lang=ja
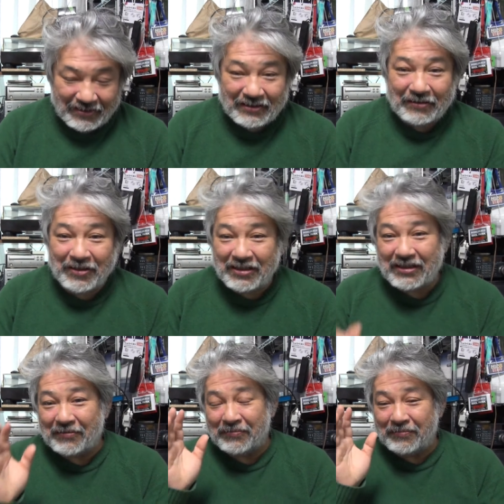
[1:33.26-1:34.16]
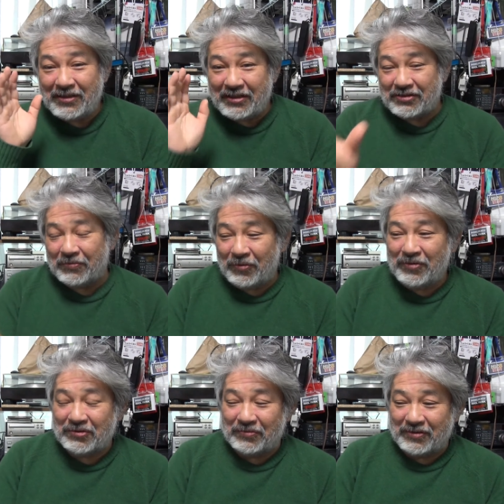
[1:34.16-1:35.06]
で皆さん見てる人も
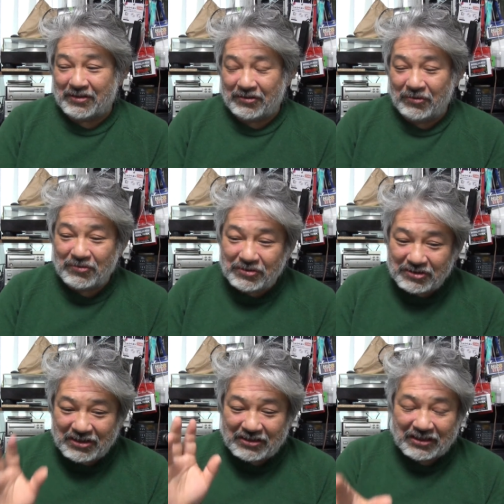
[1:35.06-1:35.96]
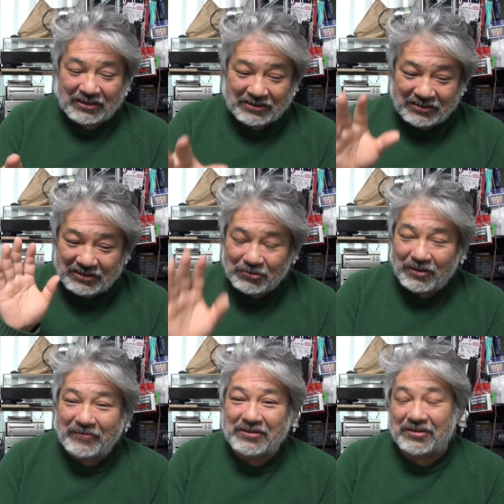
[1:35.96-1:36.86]
思うと思うんですけど、63歳で全然取
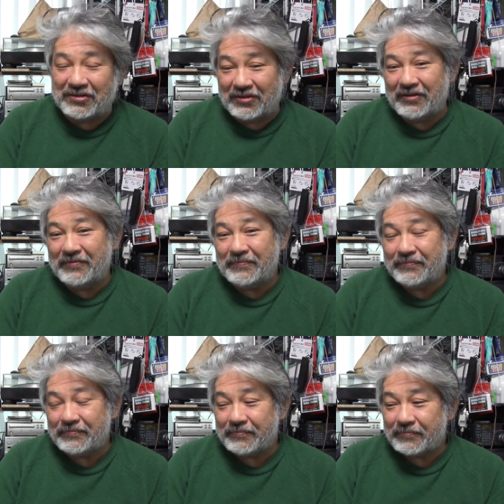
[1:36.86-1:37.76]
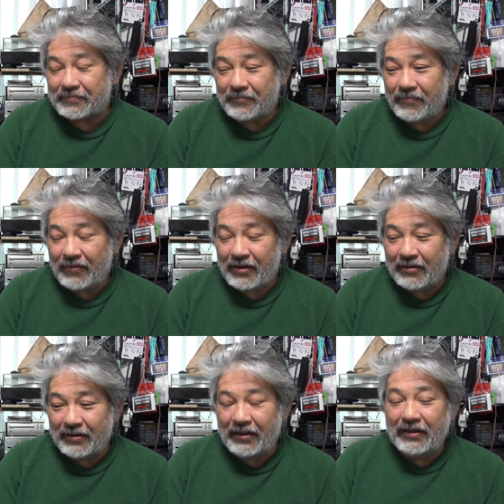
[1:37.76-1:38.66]
れますよと。
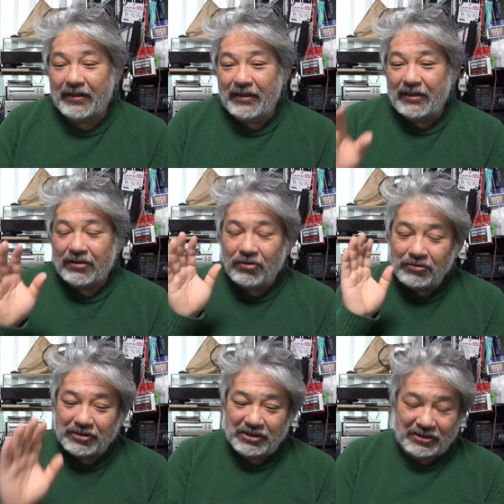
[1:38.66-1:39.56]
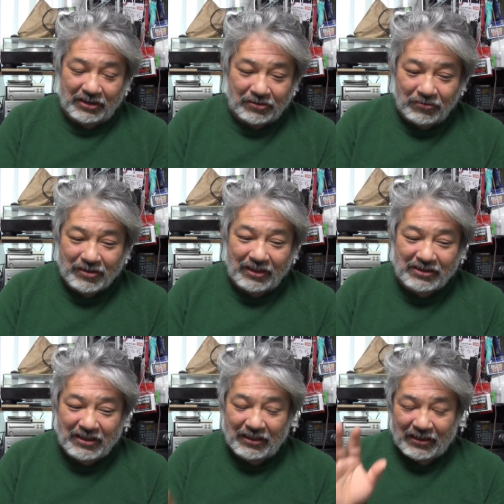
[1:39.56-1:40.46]
で、国試って言って国家
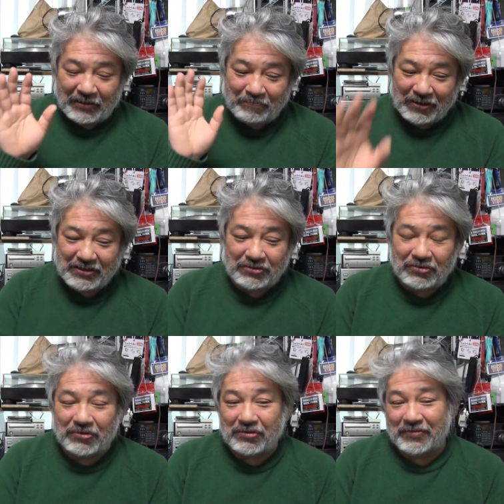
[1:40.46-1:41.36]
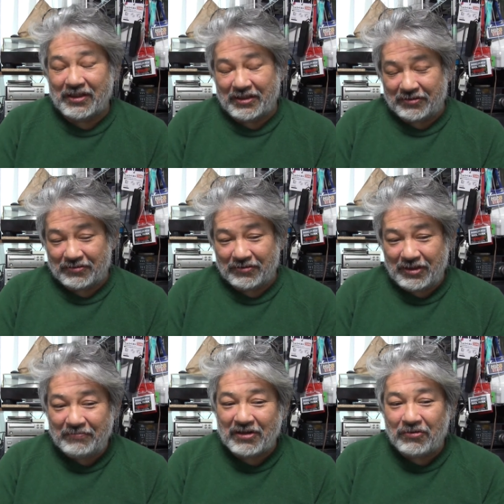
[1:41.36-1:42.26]
試験で一発で取ることもできると。
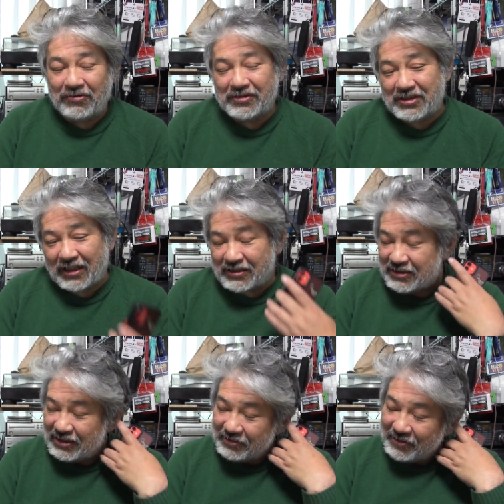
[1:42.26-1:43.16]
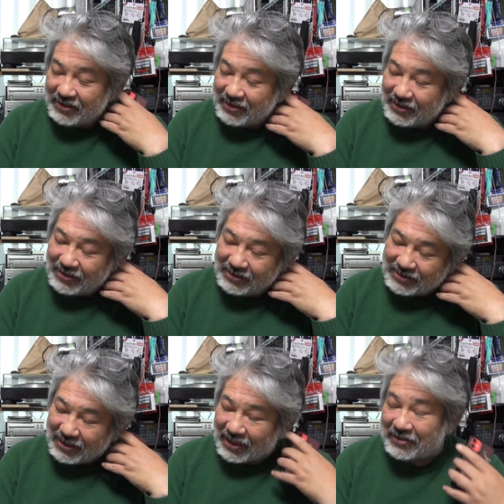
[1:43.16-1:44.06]
今国試が CBT
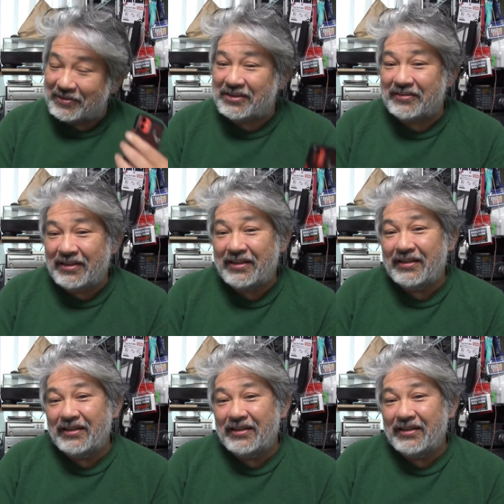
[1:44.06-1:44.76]
試験になりましたよね。